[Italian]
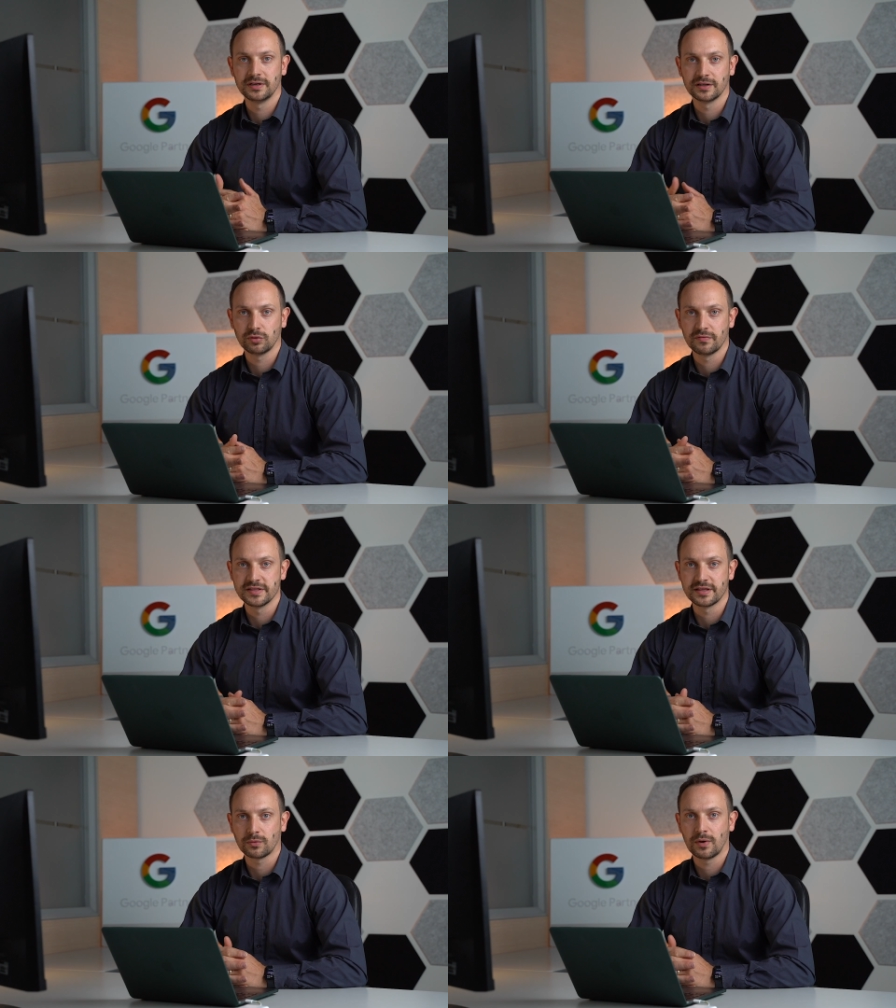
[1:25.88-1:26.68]
della tua
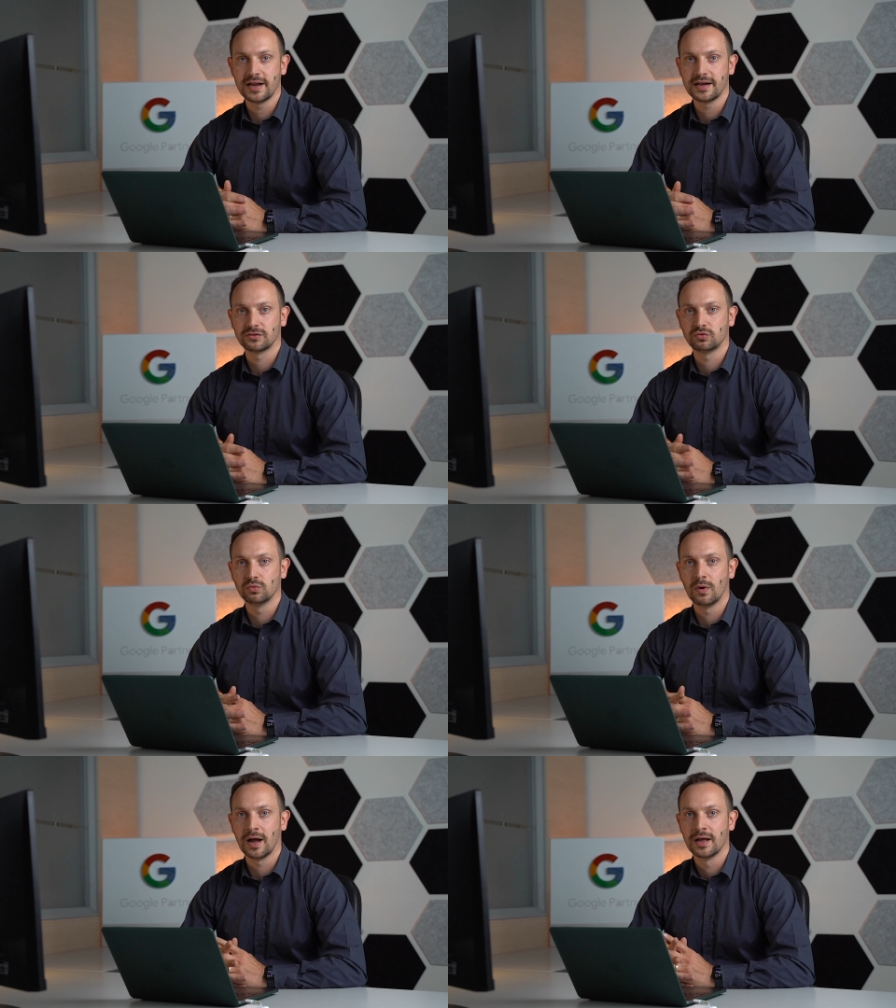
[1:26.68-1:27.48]
vita, qual è la
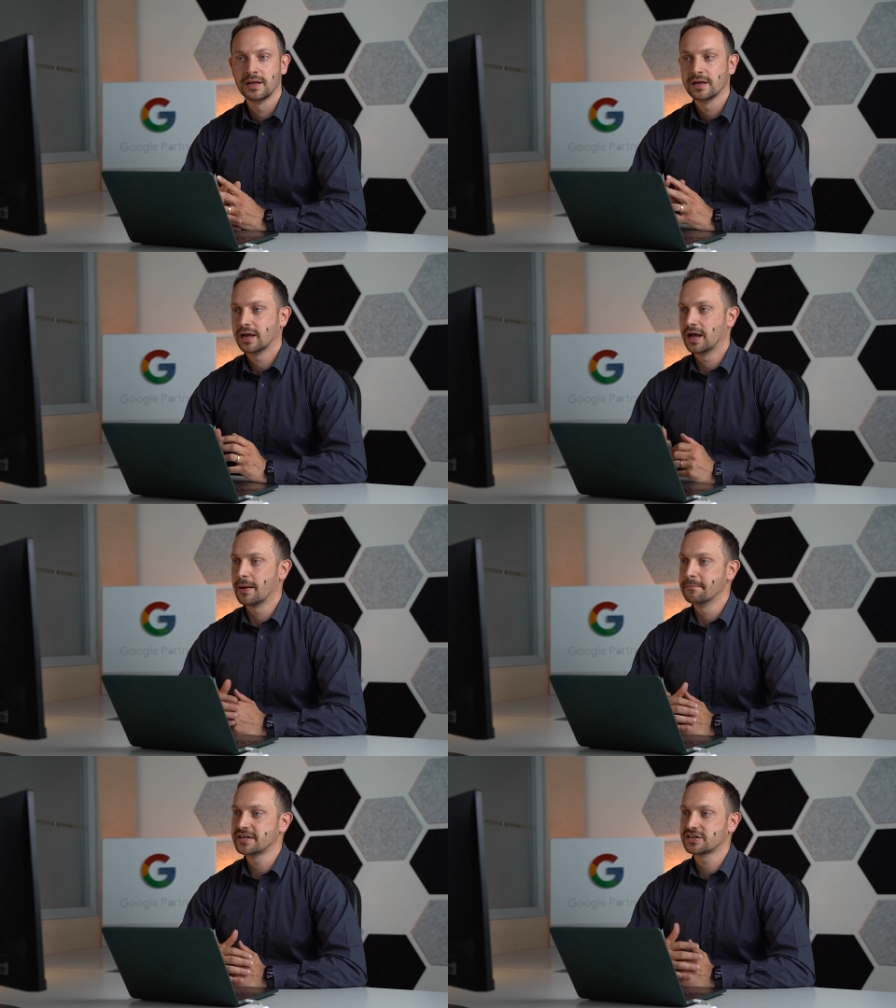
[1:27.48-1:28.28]
tua eh,
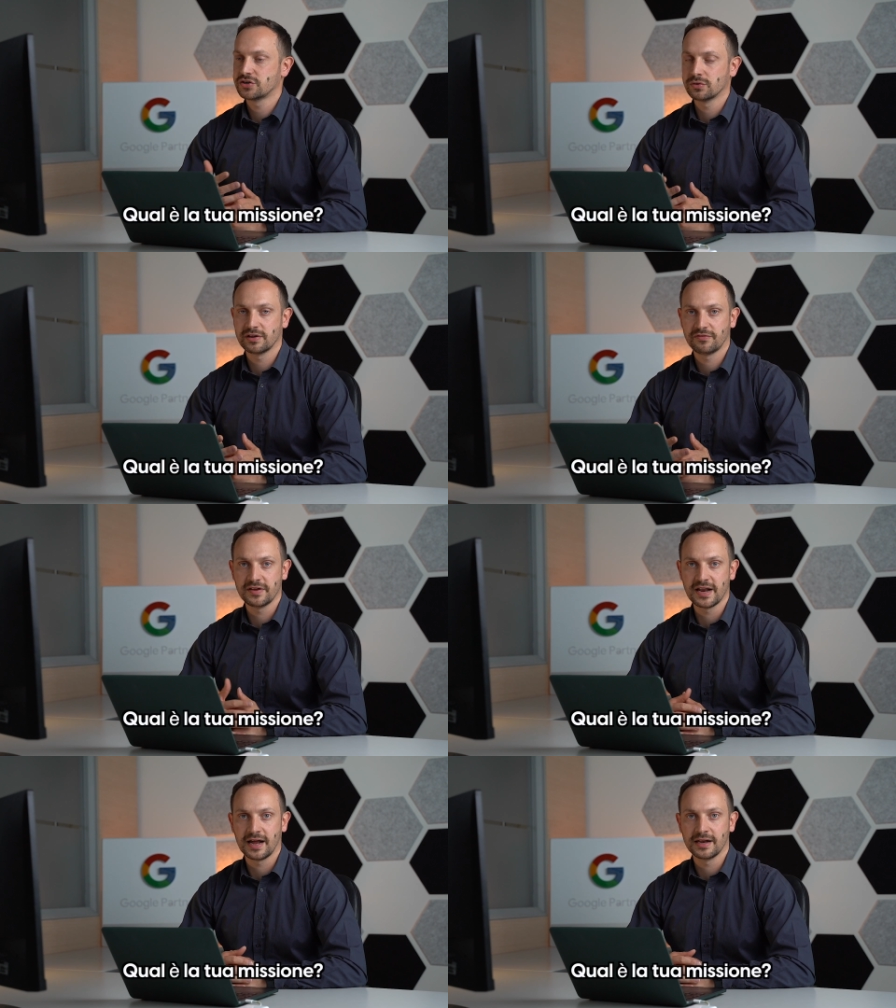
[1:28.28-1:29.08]
missione
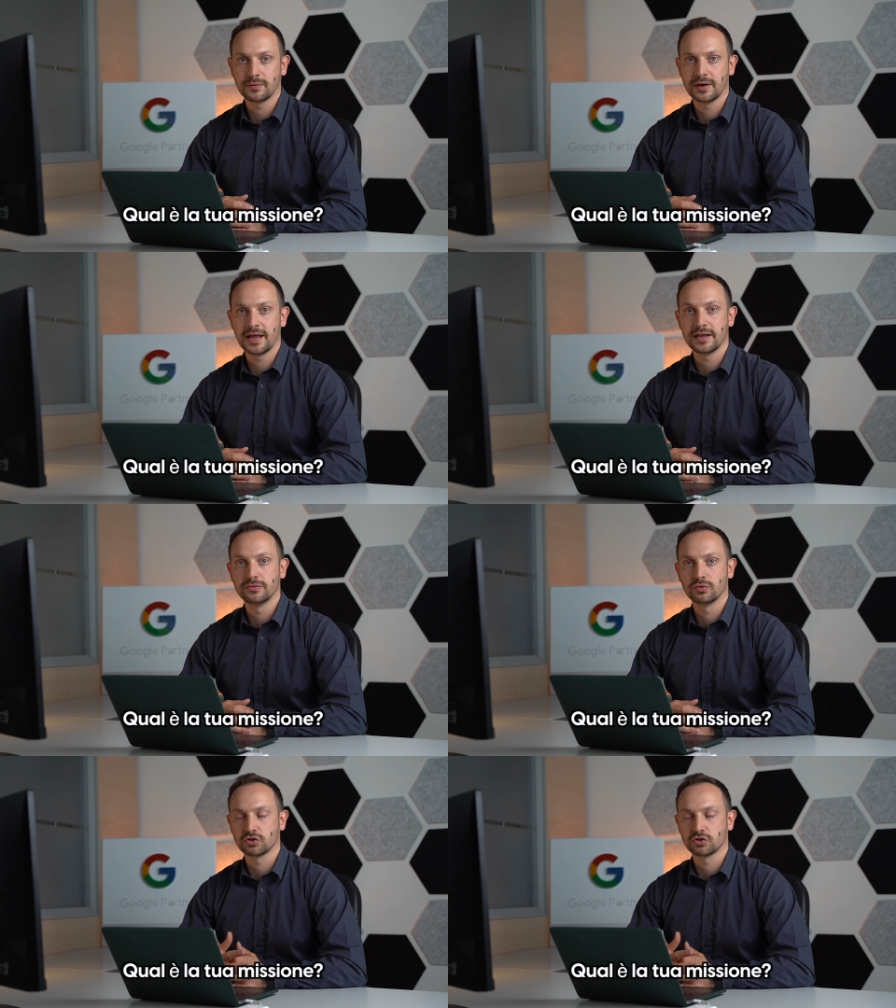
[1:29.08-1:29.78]
finale, qual è il tuo